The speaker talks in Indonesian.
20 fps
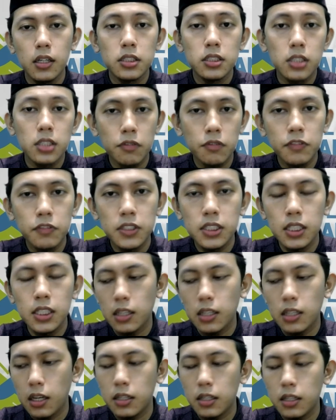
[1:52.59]
servis
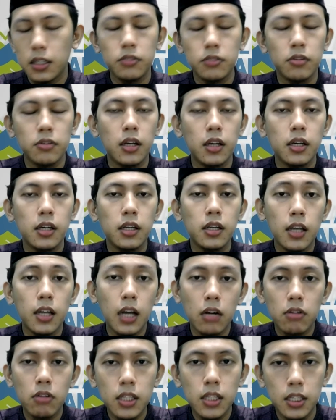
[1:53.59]
kita gitu ya, kita
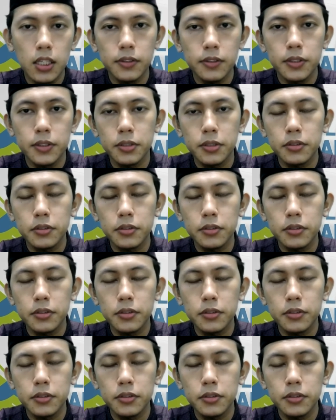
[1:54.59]
rawatin